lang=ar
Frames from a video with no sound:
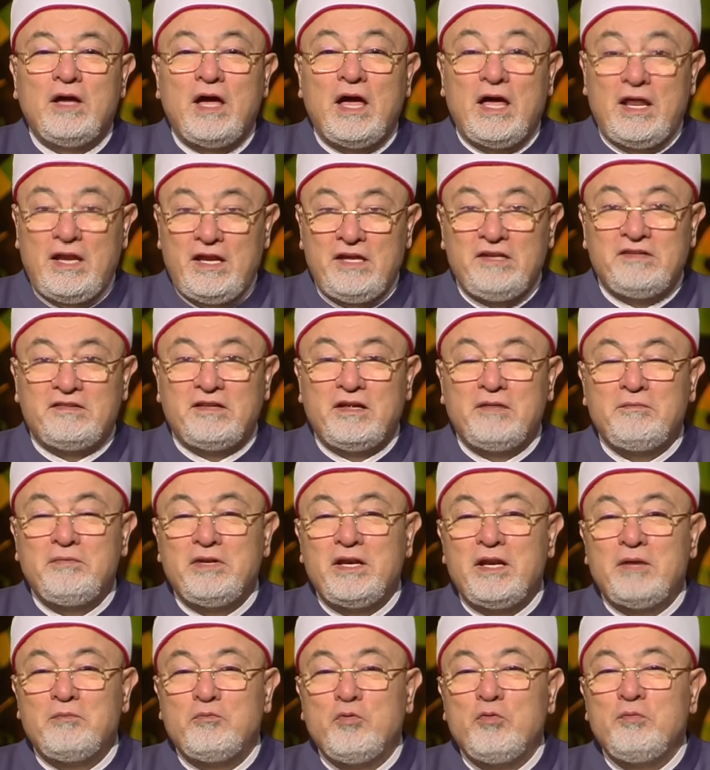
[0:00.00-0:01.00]
أليس
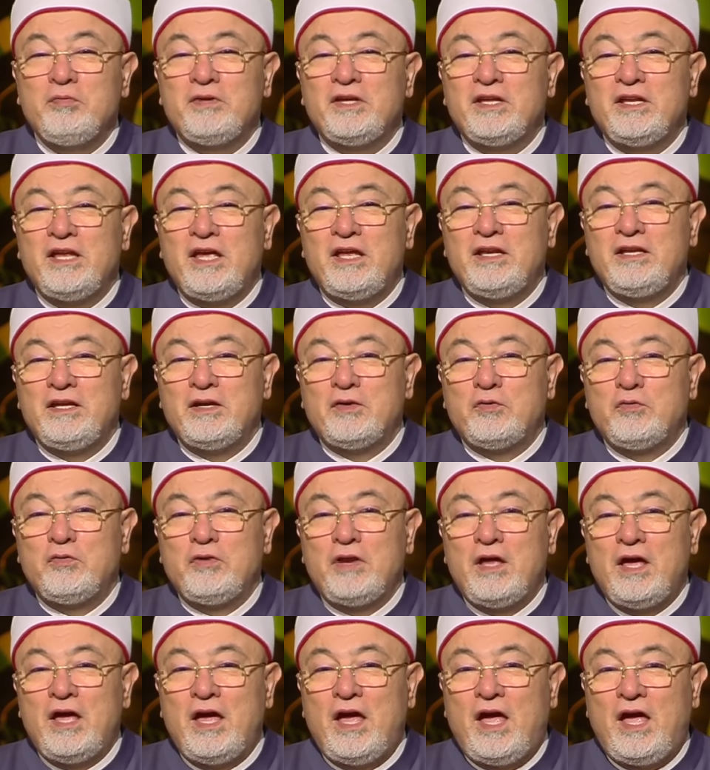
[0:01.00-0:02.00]
من الممكن أن
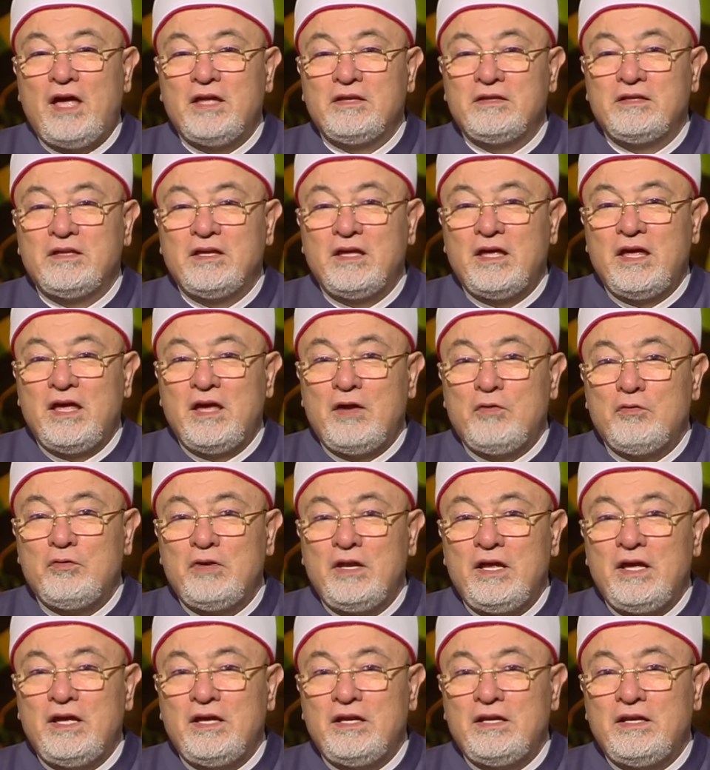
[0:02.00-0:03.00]
يكون أحد
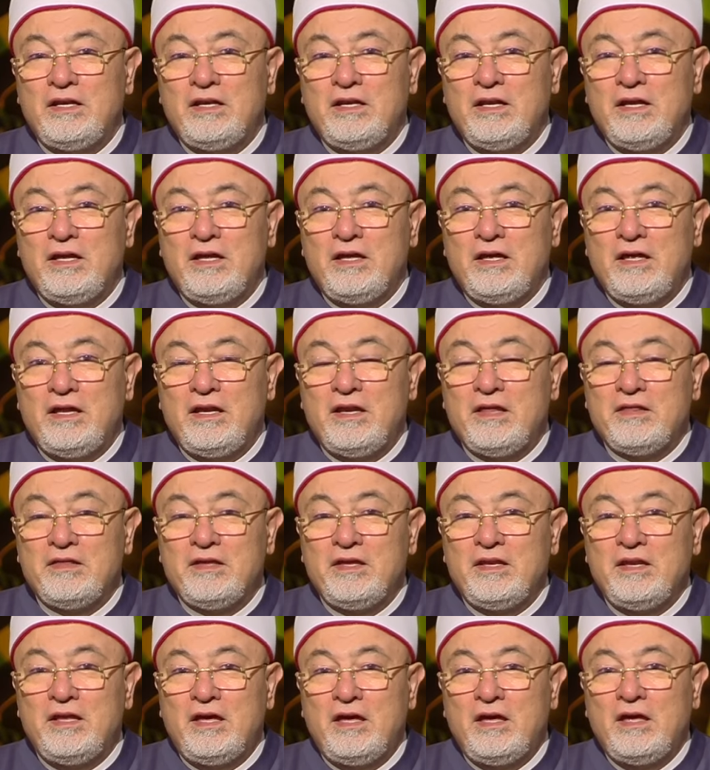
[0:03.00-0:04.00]
هؤلاء
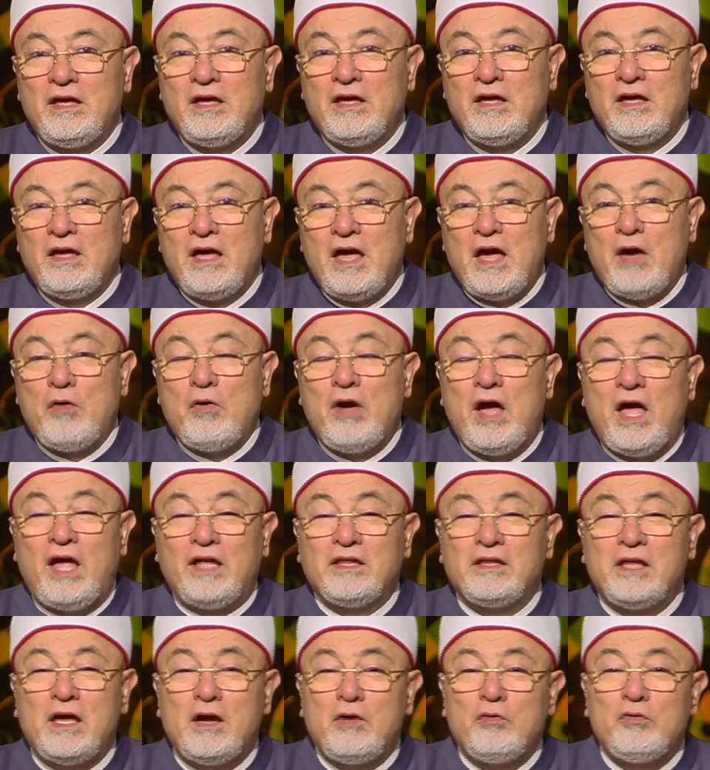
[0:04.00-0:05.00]
الذين أو
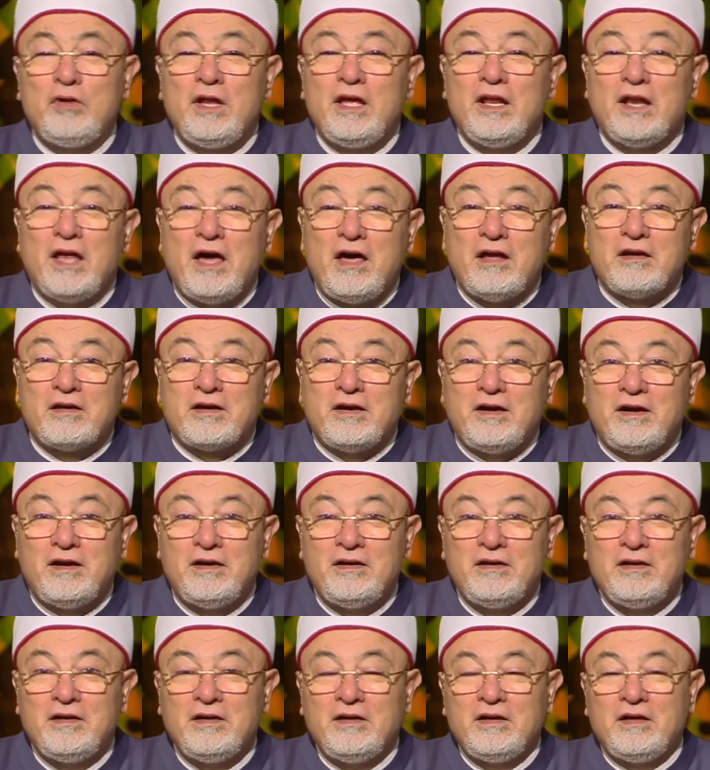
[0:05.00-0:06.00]
أحد هؤلاء الغرقى
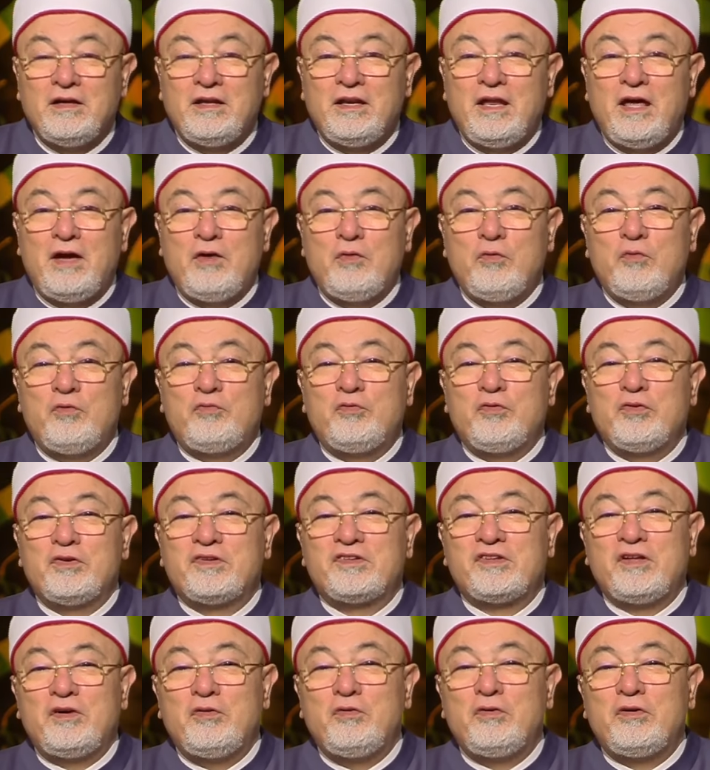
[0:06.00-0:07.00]
له
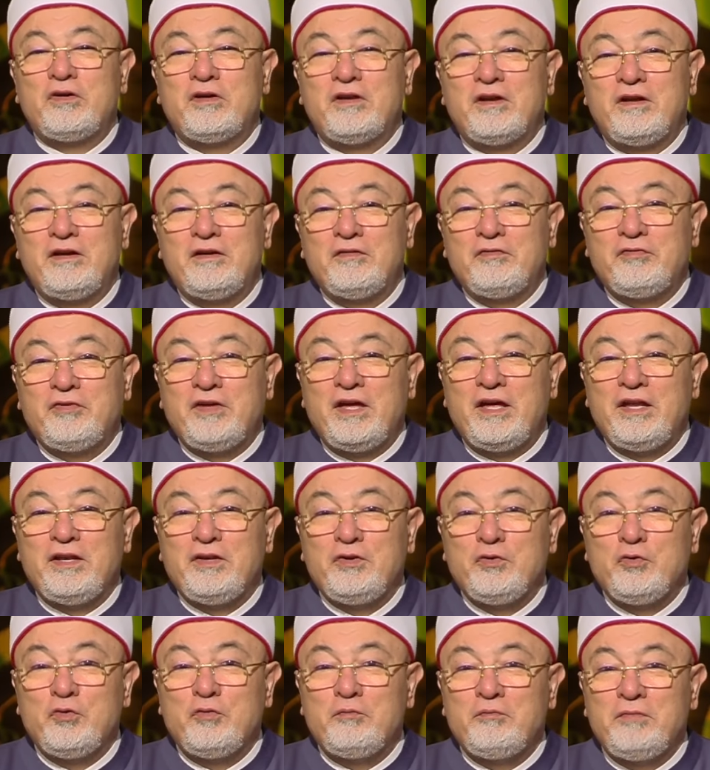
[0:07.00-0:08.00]
فرصة أخرى في أن
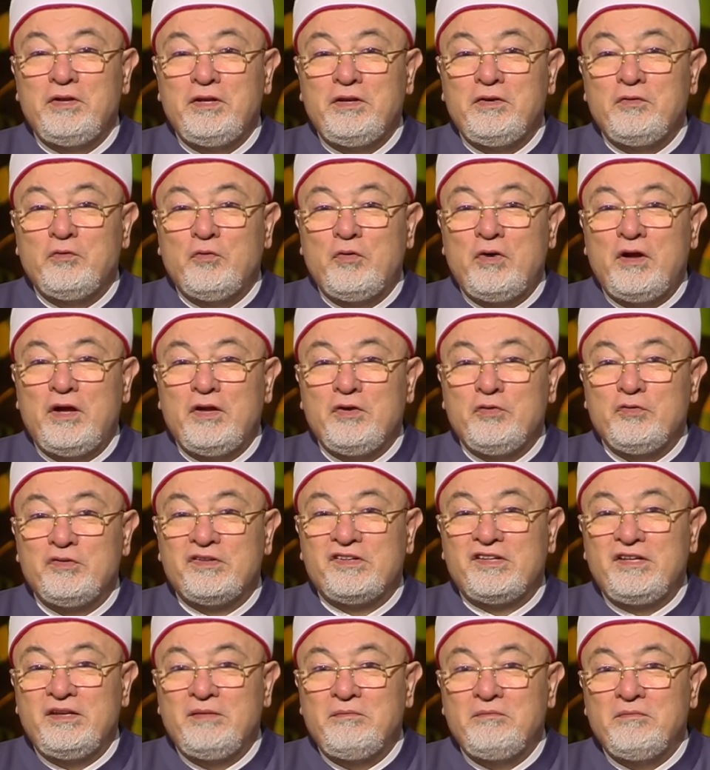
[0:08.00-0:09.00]
يؤمن
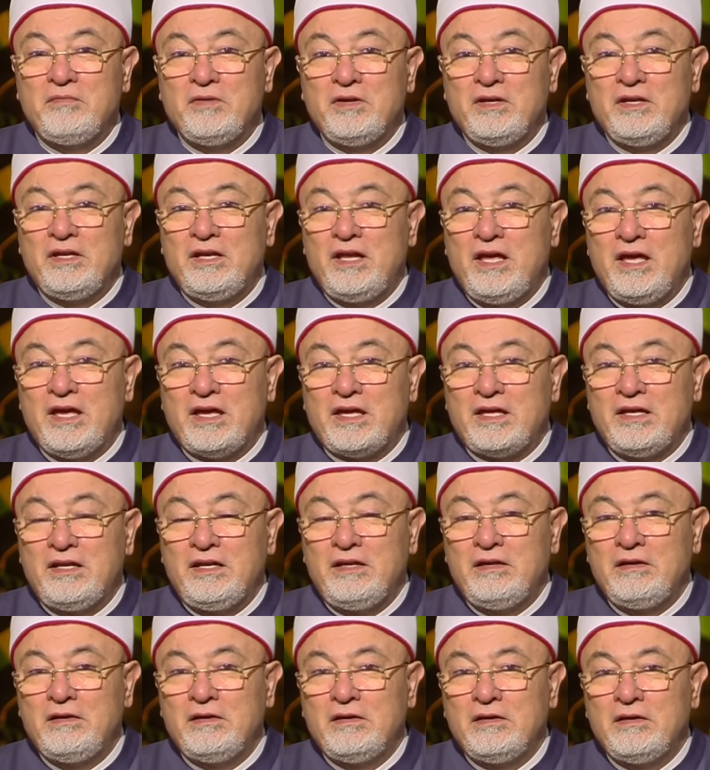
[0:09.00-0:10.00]
ويسلم إلى
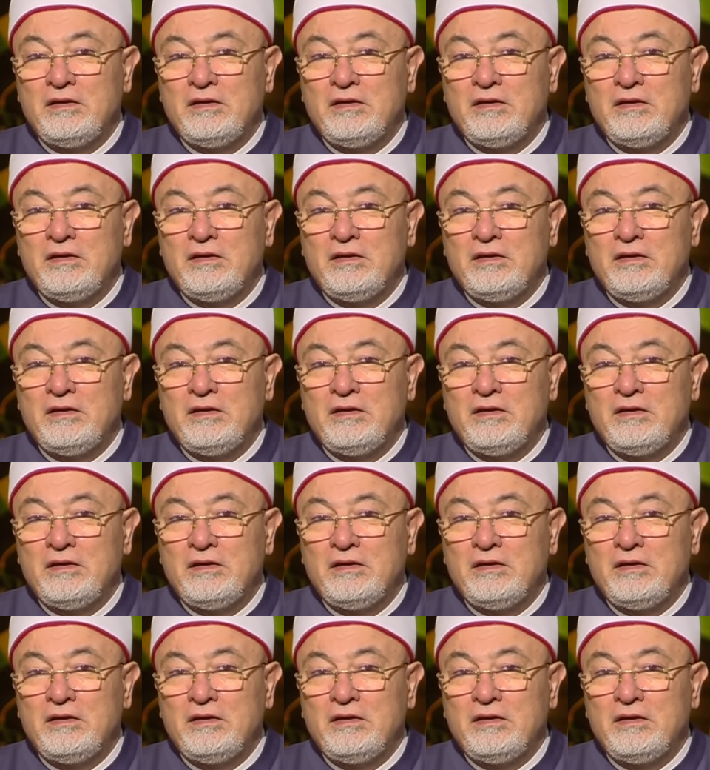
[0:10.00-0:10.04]
آخره